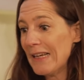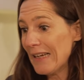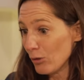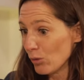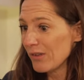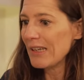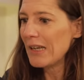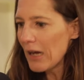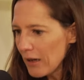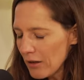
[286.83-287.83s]
Et donc c'est
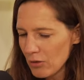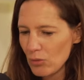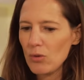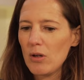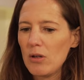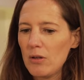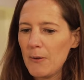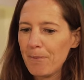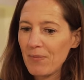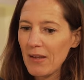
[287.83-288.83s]
là où,
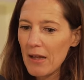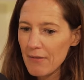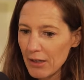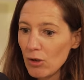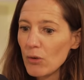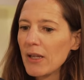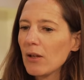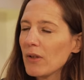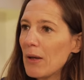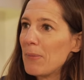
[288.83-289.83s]
euh, avec
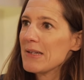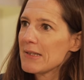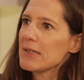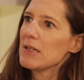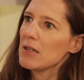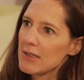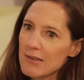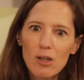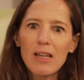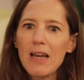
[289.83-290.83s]
Loïc, on a passé euh,
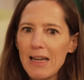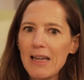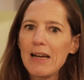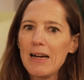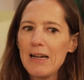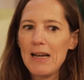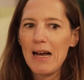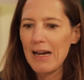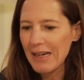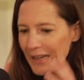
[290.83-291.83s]
des heures carrées à,
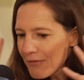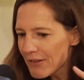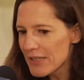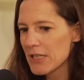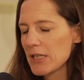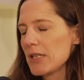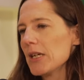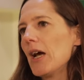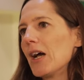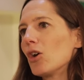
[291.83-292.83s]

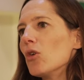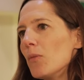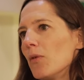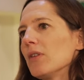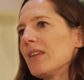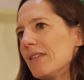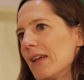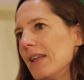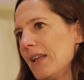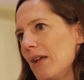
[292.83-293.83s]
réfléchir à comment
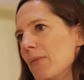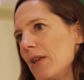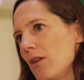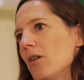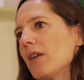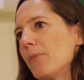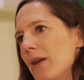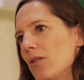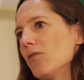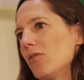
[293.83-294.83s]
designer la meilleure
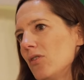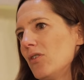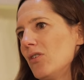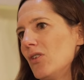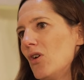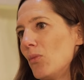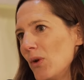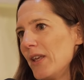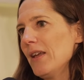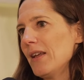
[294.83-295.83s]
expérience euh,
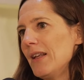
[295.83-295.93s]
employée